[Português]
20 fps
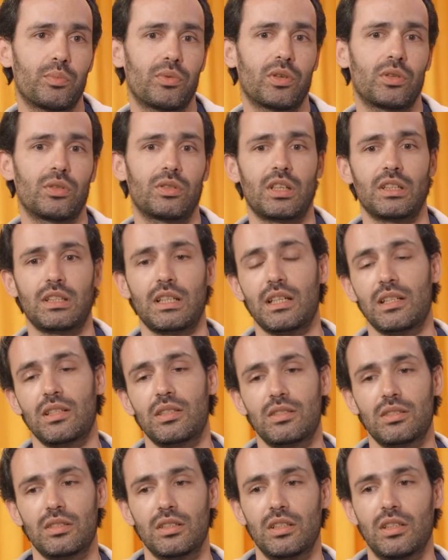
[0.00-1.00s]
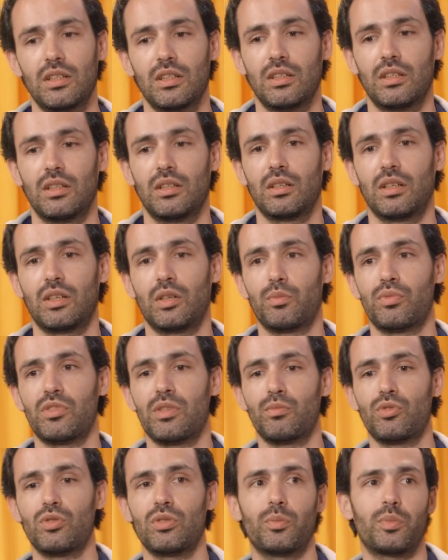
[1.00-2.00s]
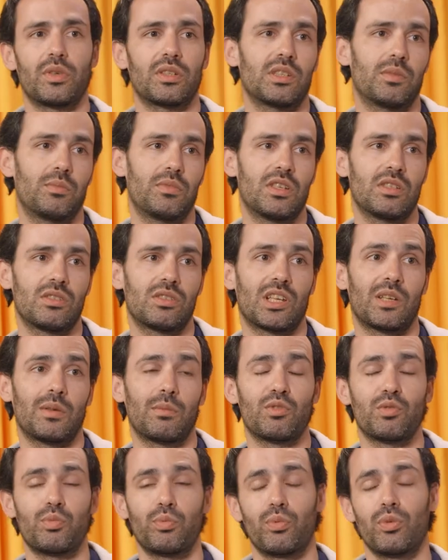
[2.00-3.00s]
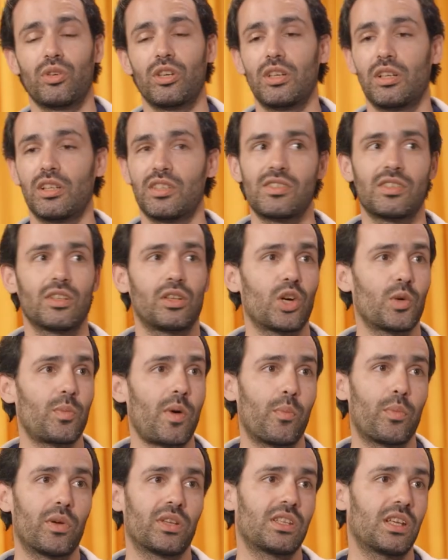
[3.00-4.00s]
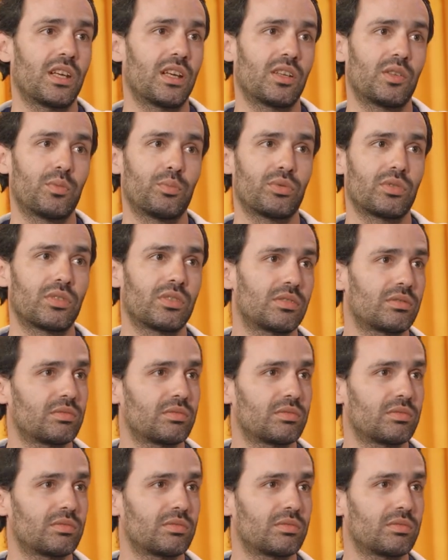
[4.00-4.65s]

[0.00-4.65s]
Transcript: poder contratar, começamos num apartamento, acabamos por ir a seguir logo para o PTEC, porque